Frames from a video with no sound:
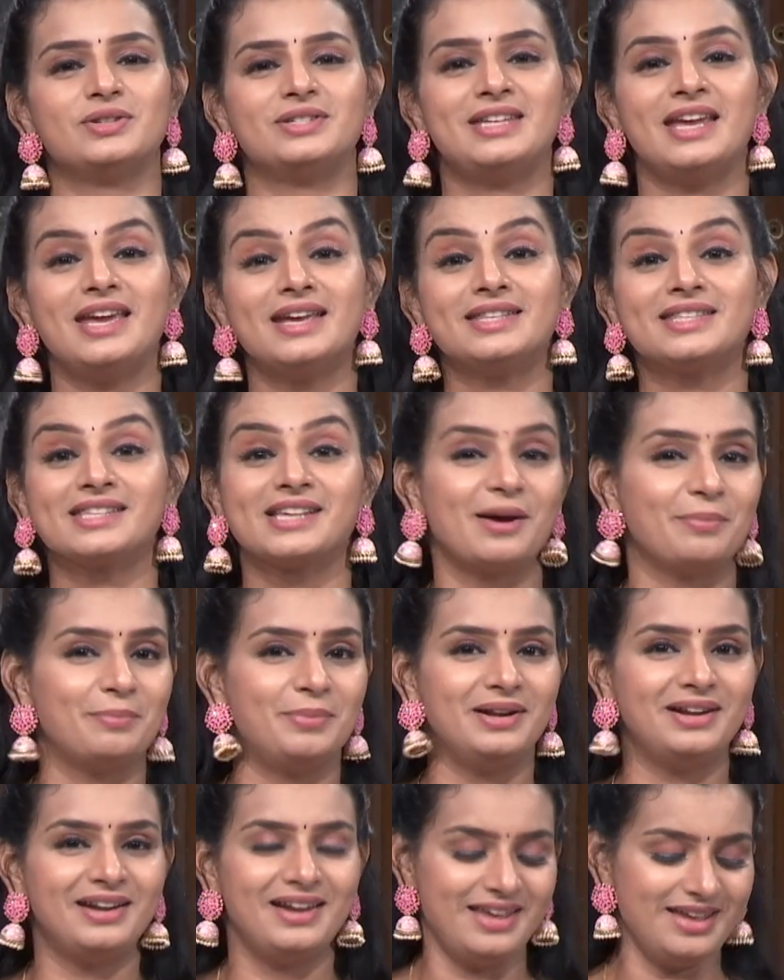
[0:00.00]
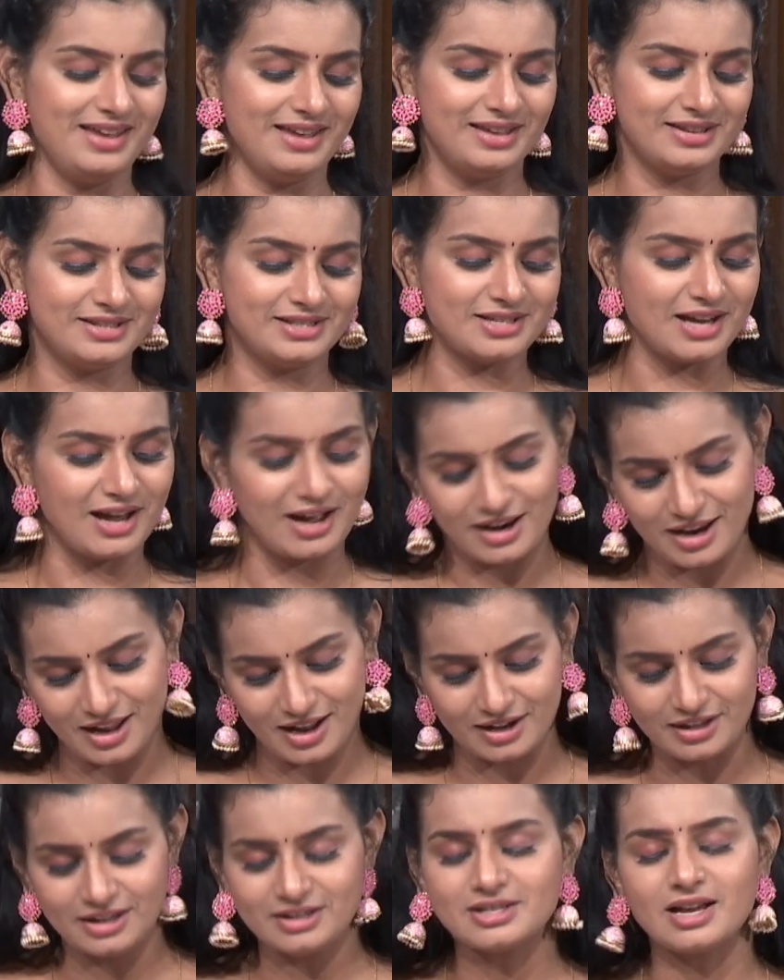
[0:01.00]
డేట్స్ కప్పిడ్లీ చాలా
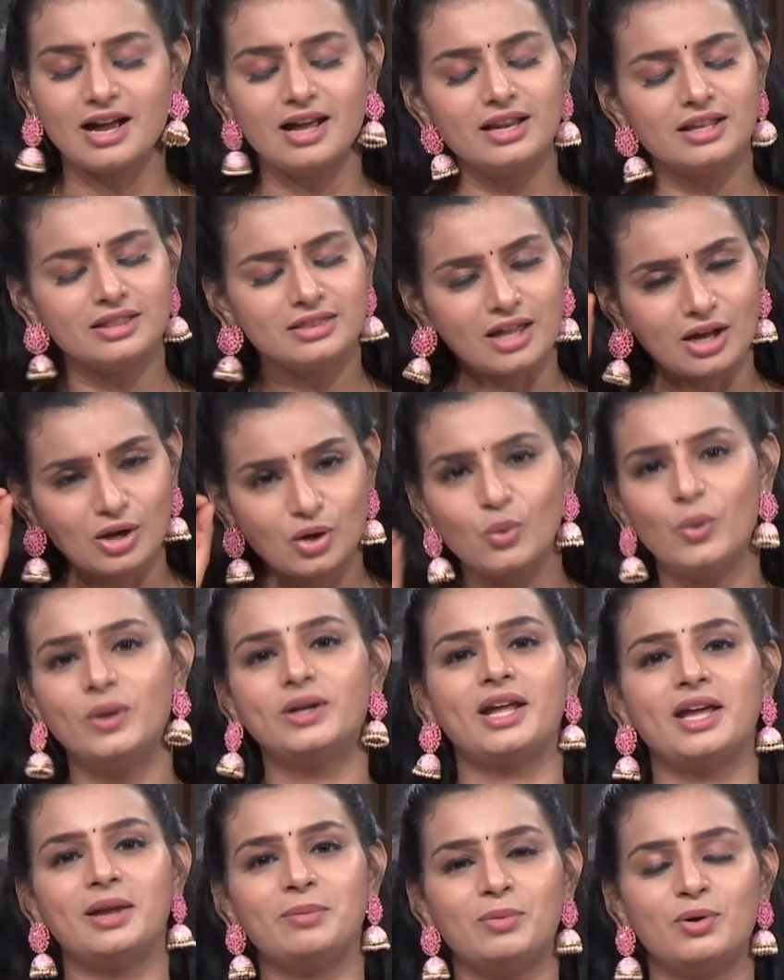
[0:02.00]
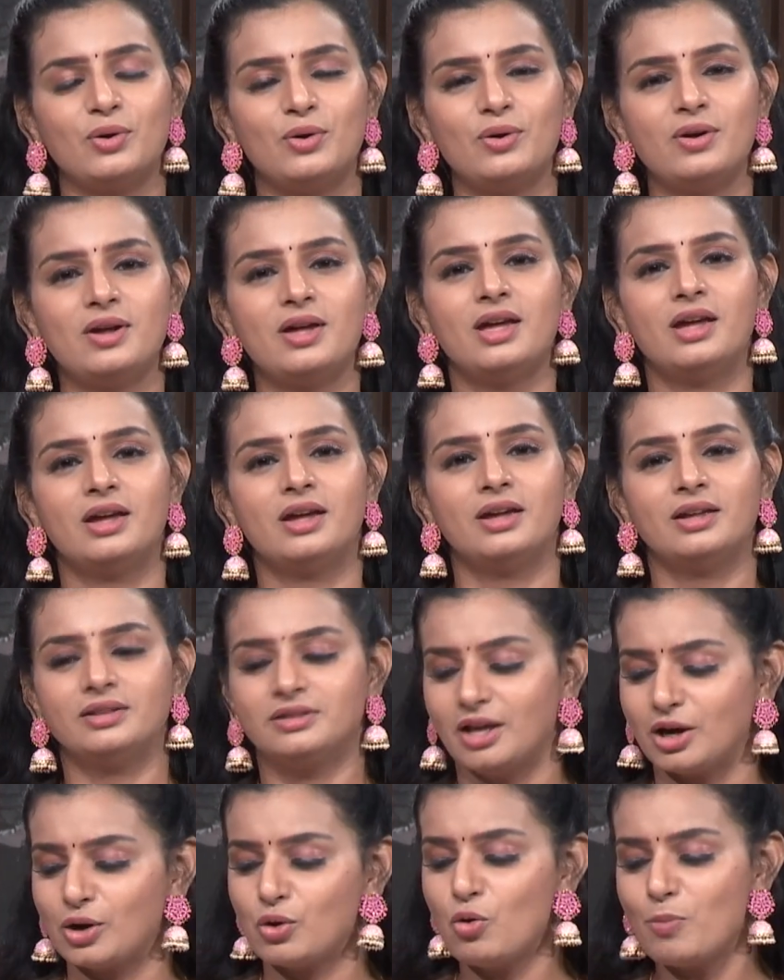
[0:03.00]
అంటే చాలా తక్కువ టైంలో
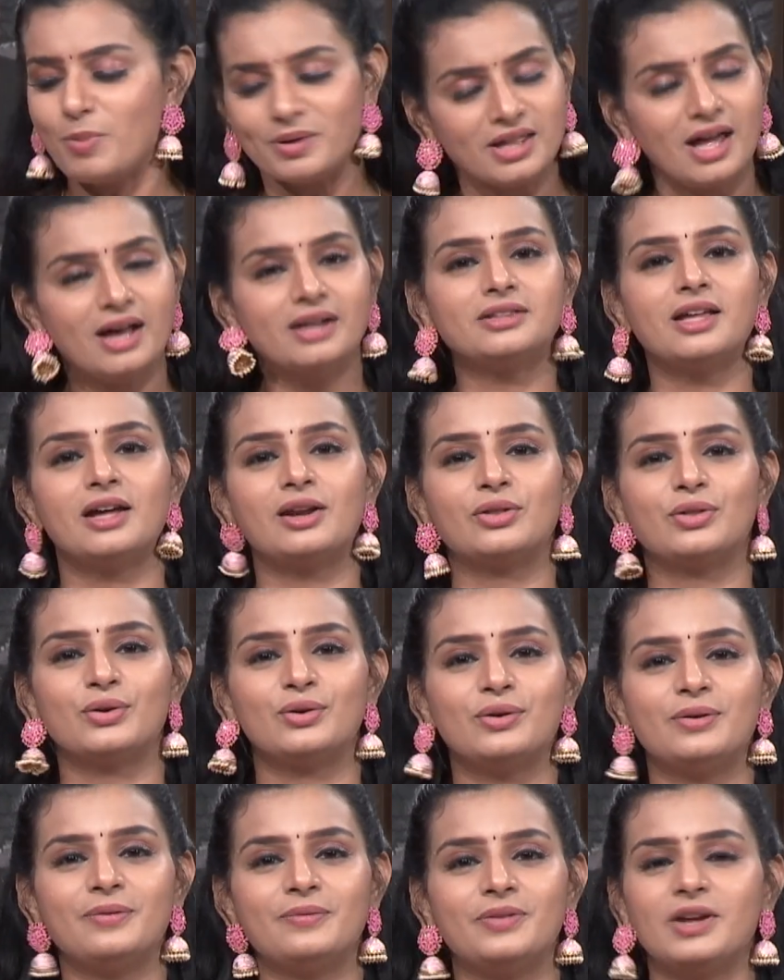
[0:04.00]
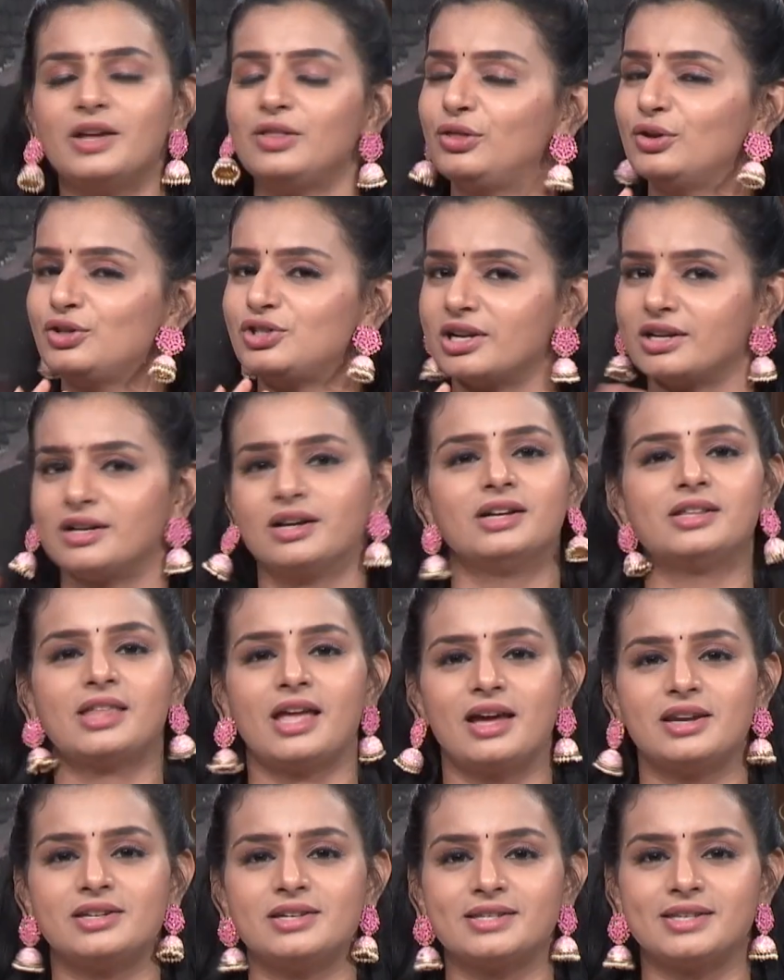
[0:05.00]
తక్కువ పదార్థాలతో ఎంతో చక్కగా
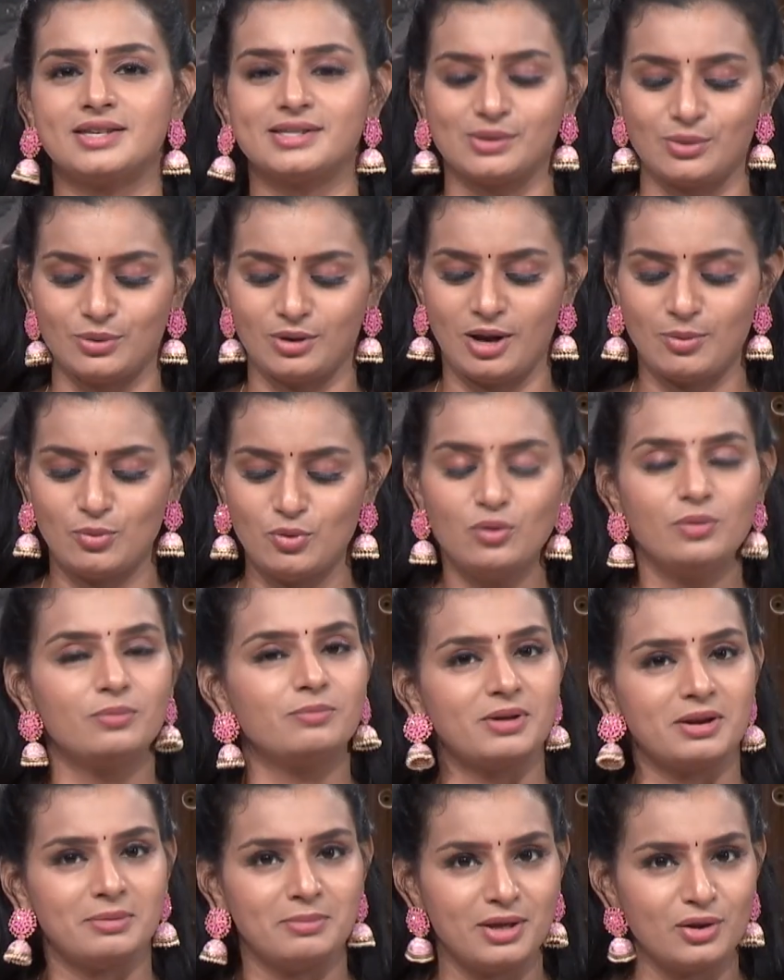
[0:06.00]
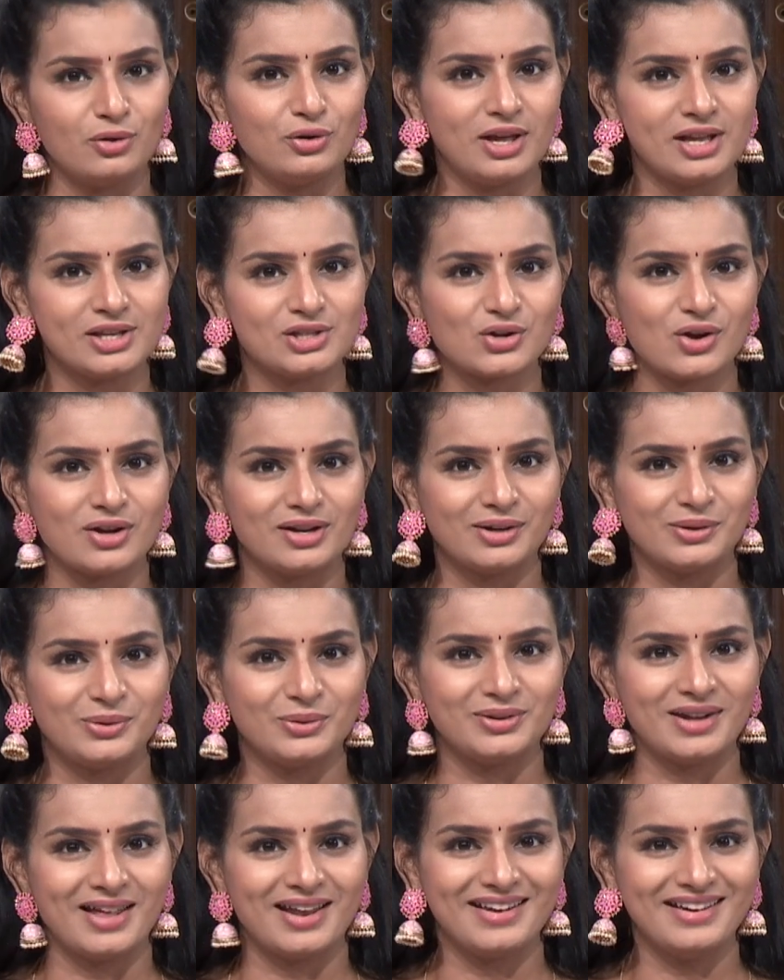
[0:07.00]
తయారు చేసేసుకున్నాము మరి మీరు
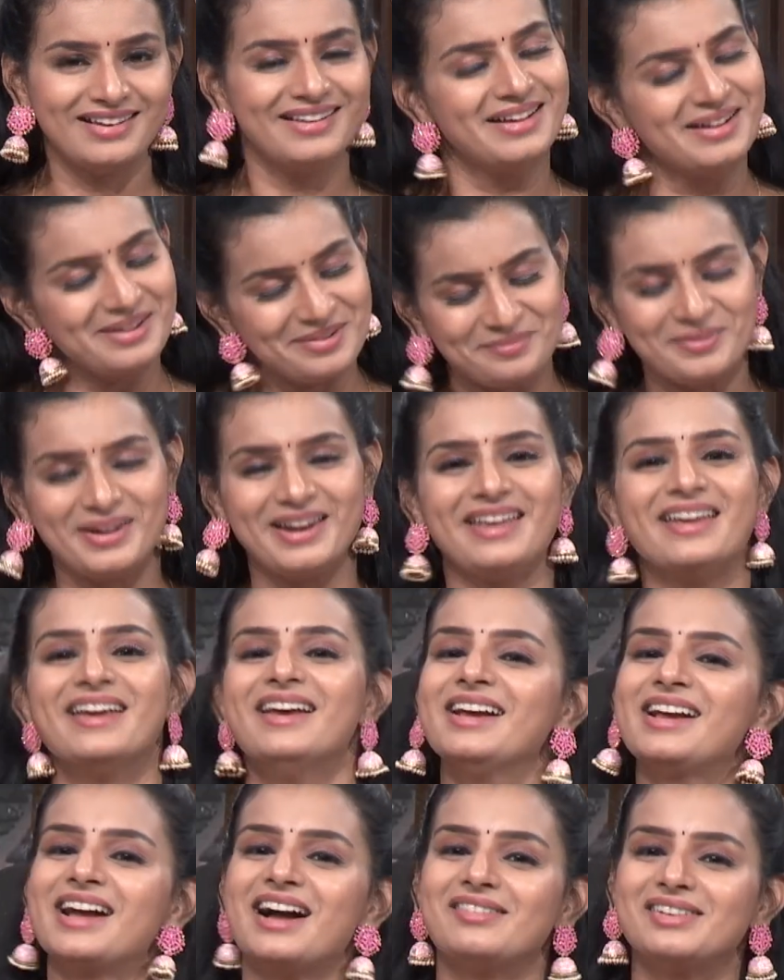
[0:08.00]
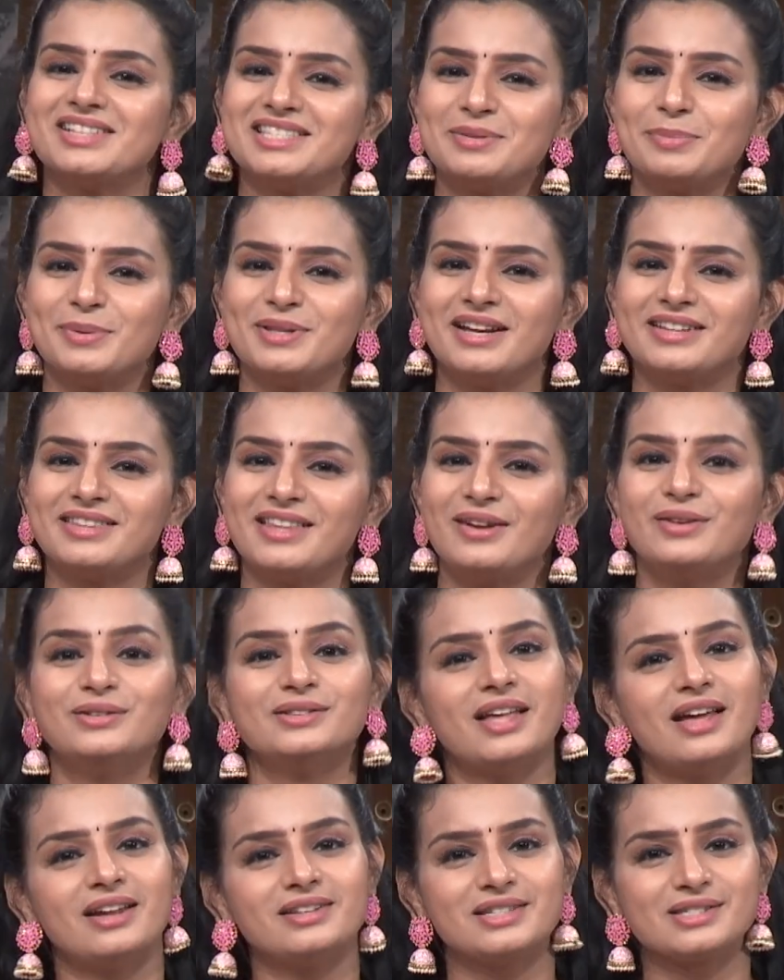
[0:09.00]
నేర్చుకోవాలనుకుంటున్నారా మరి కావాల్సిన పదార్థాలు
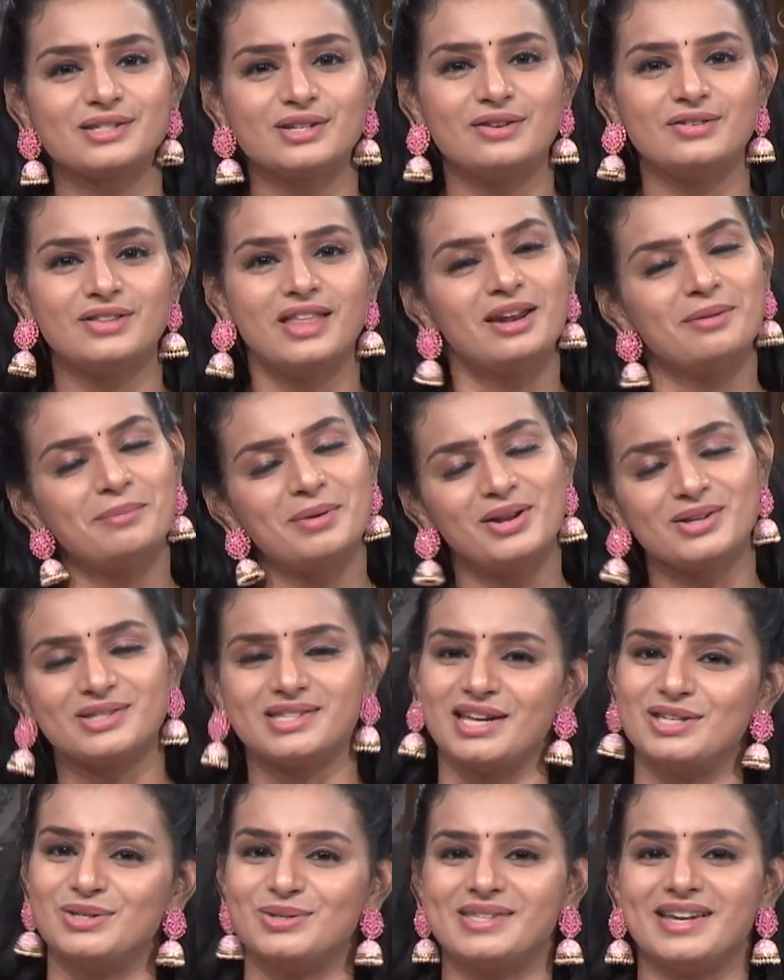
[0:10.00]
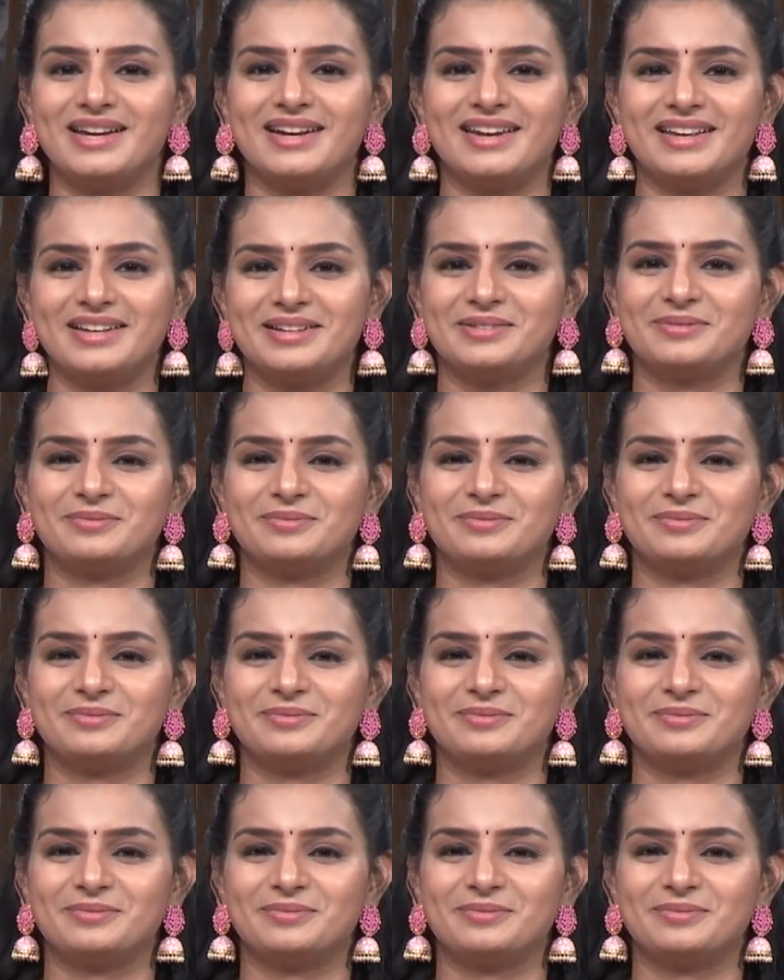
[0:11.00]
తయారు చేసుకునే విధానం మరొకసారి చూసేయండి